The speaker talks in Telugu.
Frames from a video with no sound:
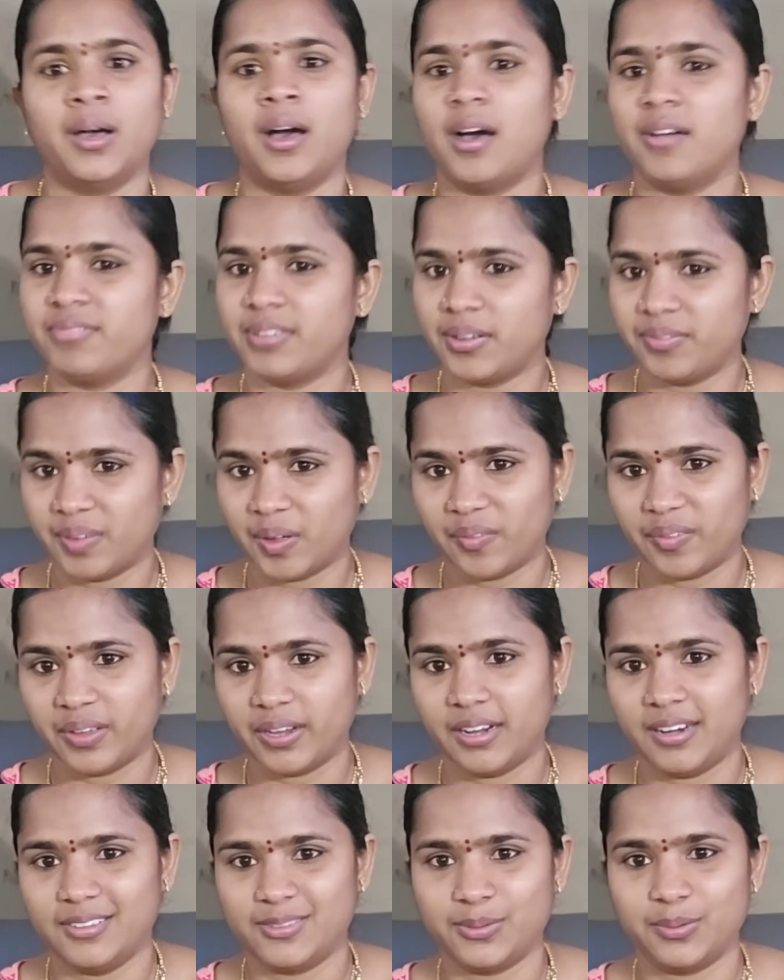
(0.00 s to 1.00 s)
హాఫ్ ఆఫ్
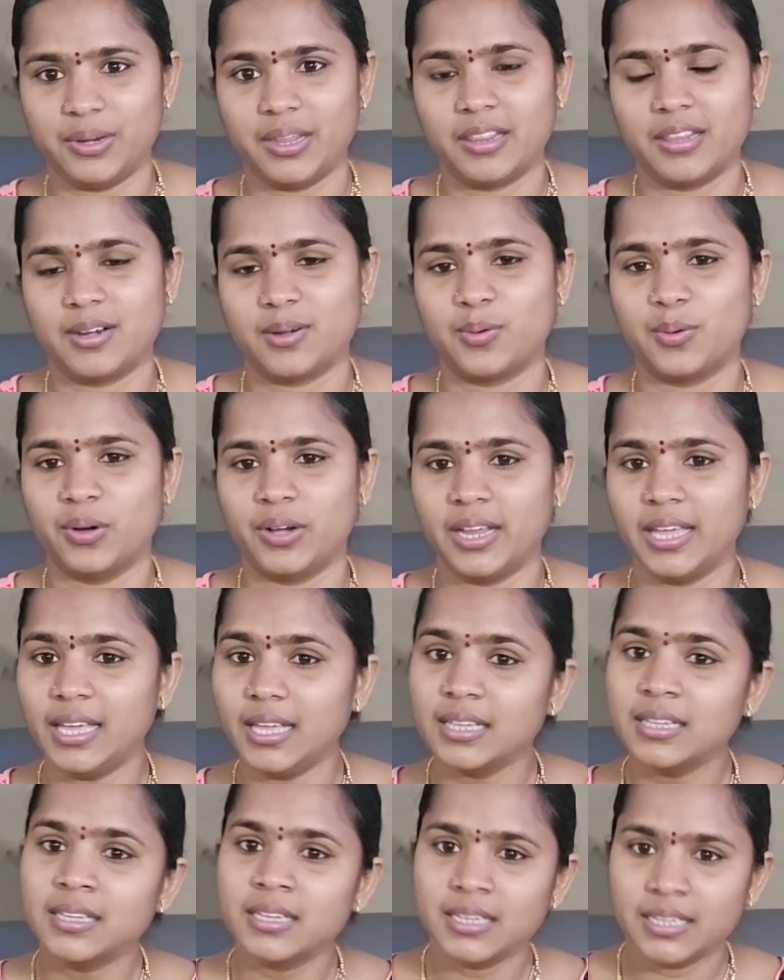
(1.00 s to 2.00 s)
అవేర్నెస్ ఉండేదనుకోండి
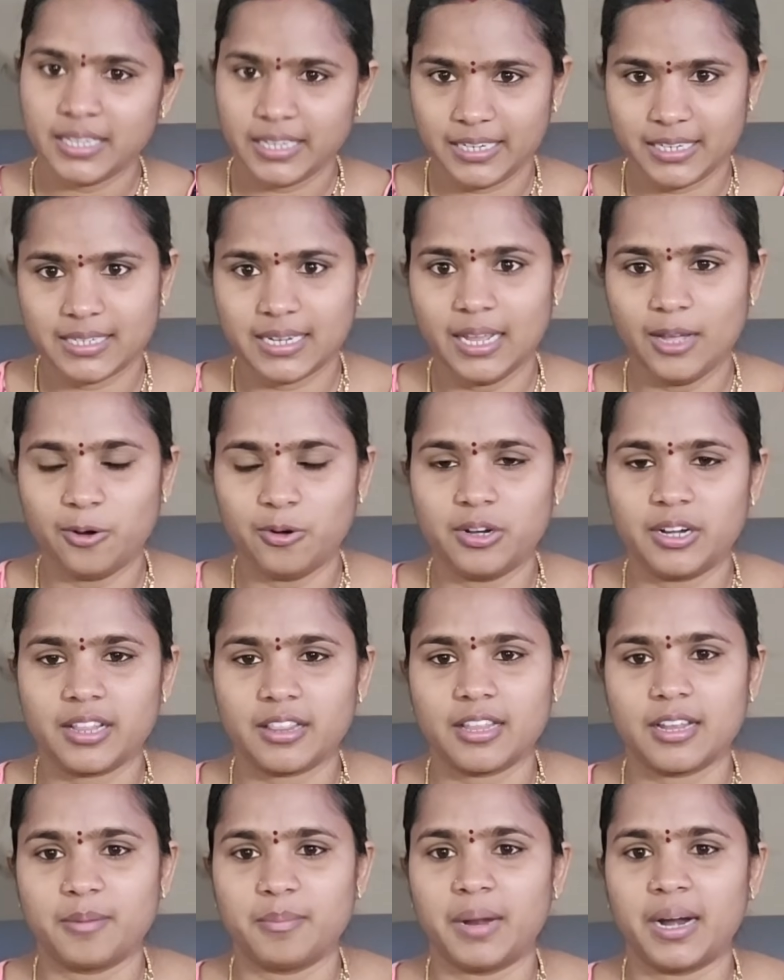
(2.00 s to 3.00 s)
ఇట్లే
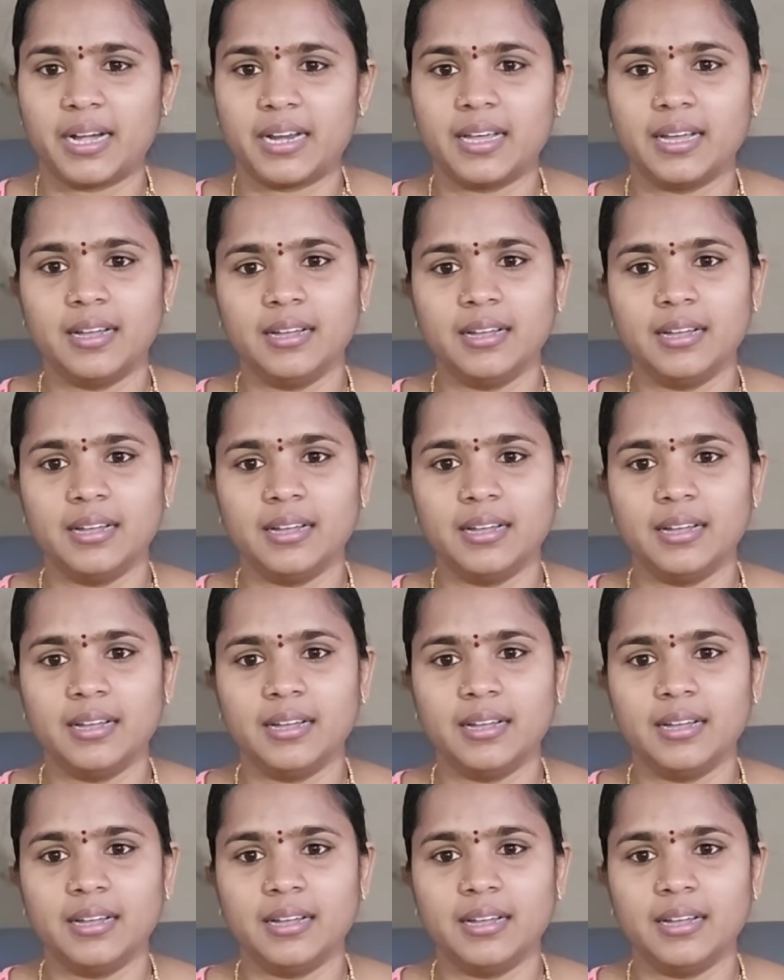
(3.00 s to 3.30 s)
ఉంటుందన్నమాట